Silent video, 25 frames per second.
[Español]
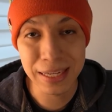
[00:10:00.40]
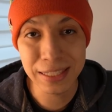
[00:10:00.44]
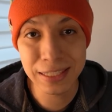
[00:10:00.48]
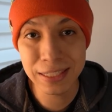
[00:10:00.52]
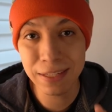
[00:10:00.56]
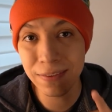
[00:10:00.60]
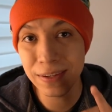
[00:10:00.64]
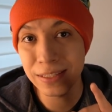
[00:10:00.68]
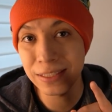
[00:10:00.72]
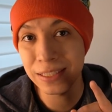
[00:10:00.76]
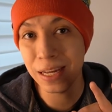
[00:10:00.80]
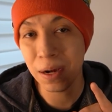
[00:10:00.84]

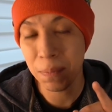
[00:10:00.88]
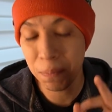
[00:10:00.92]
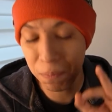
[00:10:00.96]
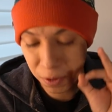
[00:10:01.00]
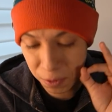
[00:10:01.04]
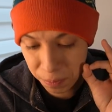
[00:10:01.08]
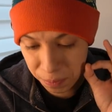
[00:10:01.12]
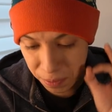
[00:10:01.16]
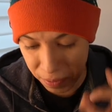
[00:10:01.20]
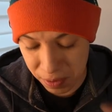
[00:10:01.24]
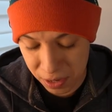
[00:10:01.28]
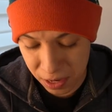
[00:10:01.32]
Este va a ser
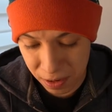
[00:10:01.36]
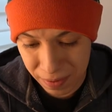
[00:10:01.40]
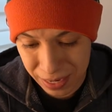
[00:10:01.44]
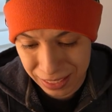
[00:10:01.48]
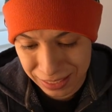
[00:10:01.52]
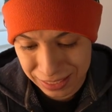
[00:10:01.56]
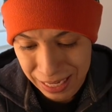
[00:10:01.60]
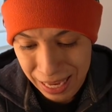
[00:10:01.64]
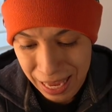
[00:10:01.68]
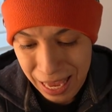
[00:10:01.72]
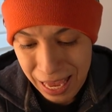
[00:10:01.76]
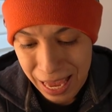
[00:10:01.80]
por primera
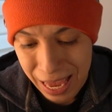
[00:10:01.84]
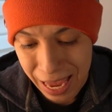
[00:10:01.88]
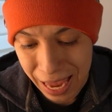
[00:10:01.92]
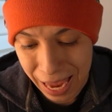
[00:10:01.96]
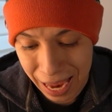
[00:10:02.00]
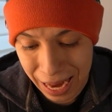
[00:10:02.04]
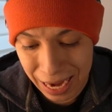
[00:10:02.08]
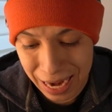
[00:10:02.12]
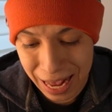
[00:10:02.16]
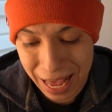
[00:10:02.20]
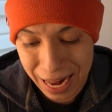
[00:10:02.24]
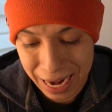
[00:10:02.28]
vez
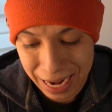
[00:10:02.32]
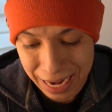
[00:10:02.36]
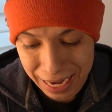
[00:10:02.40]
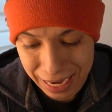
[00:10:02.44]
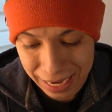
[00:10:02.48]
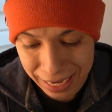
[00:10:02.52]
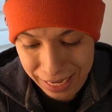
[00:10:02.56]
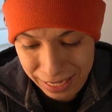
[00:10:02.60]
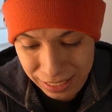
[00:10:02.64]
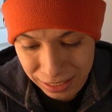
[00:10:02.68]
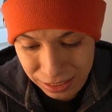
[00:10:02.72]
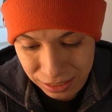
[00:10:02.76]
el
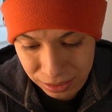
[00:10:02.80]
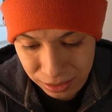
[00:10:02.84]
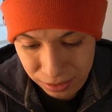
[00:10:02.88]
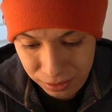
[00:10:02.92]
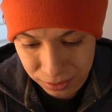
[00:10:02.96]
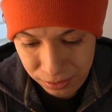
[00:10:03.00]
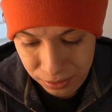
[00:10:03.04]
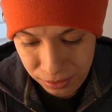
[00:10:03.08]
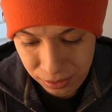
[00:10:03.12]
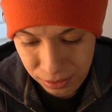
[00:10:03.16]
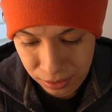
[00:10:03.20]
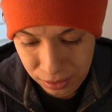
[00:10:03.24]

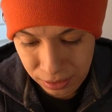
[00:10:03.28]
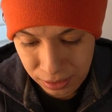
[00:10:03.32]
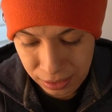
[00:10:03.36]
registro.